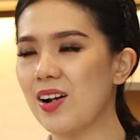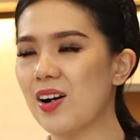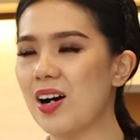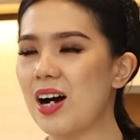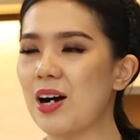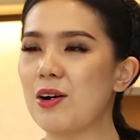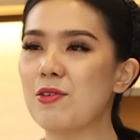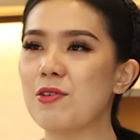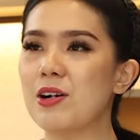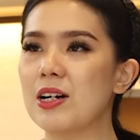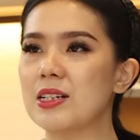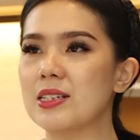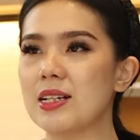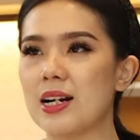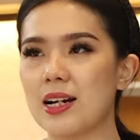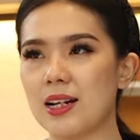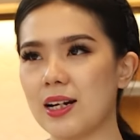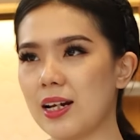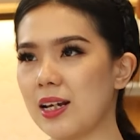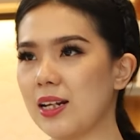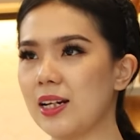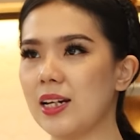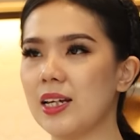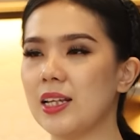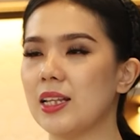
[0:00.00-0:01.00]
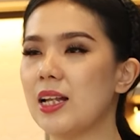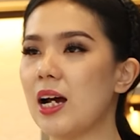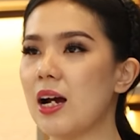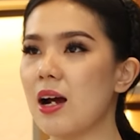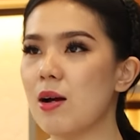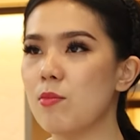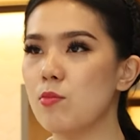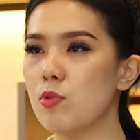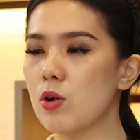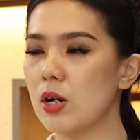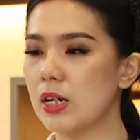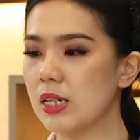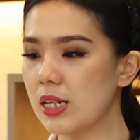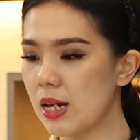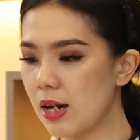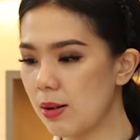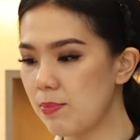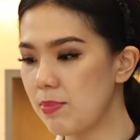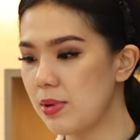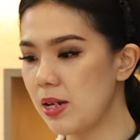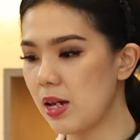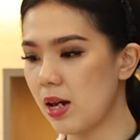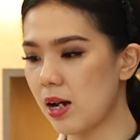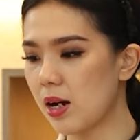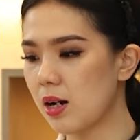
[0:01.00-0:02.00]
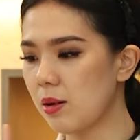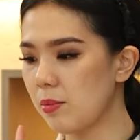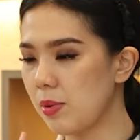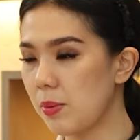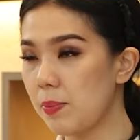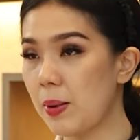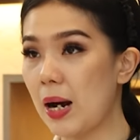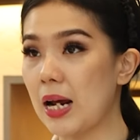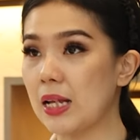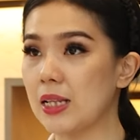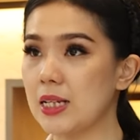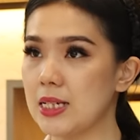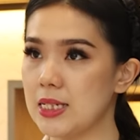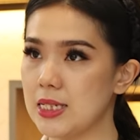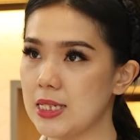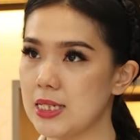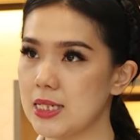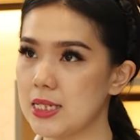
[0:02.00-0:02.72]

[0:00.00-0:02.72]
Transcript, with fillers: kalau aku nggak salah nah ini kita gabung aja biar lebih praktis